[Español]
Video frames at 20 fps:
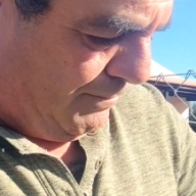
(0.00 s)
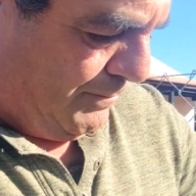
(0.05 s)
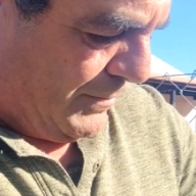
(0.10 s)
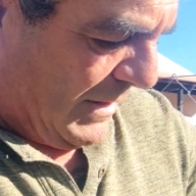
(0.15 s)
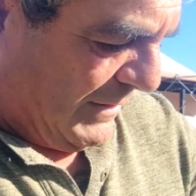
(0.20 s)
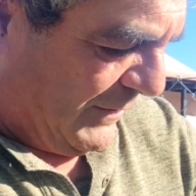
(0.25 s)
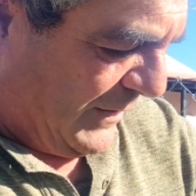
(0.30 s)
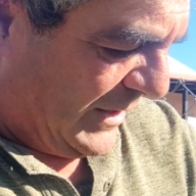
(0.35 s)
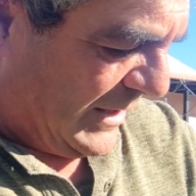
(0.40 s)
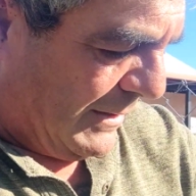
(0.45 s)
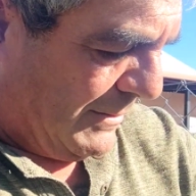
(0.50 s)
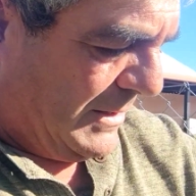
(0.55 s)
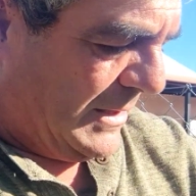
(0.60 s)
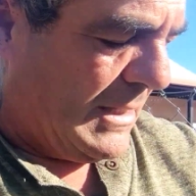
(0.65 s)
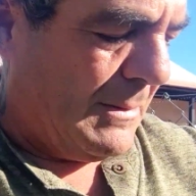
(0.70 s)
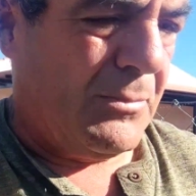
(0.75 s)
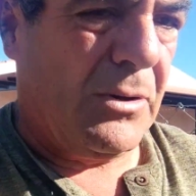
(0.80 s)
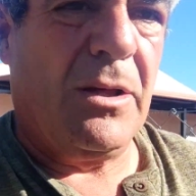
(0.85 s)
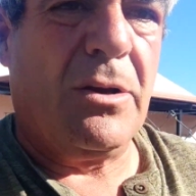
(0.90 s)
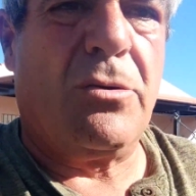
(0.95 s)

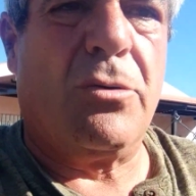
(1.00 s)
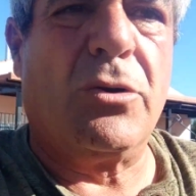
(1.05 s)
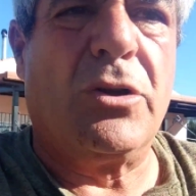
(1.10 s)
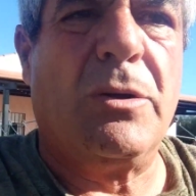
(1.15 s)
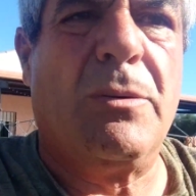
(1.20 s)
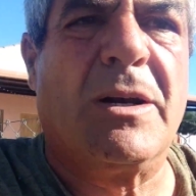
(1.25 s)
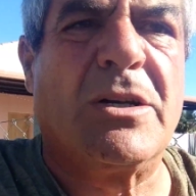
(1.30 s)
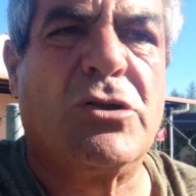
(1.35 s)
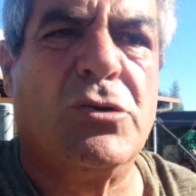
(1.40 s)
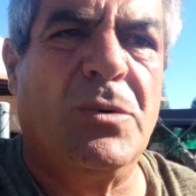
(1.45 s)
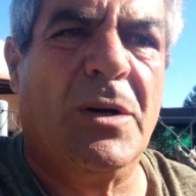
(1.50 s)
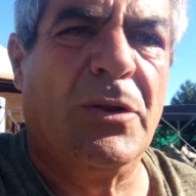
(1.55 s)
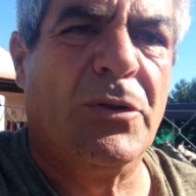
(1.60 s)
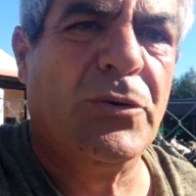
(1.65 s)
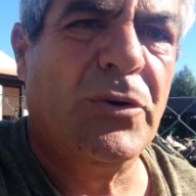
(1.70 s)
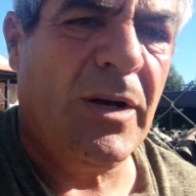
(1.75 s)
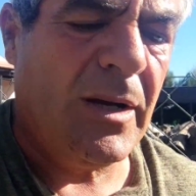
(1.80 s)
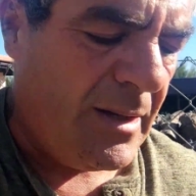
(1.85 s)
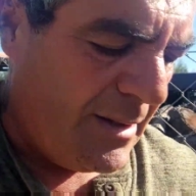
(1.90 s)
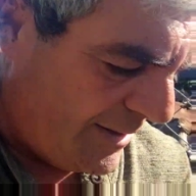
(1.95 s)
perfectamente pueden cultivar su
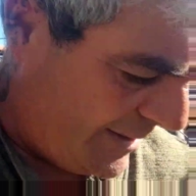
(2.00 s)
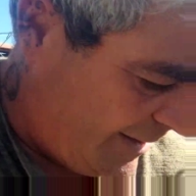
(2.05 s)
verdura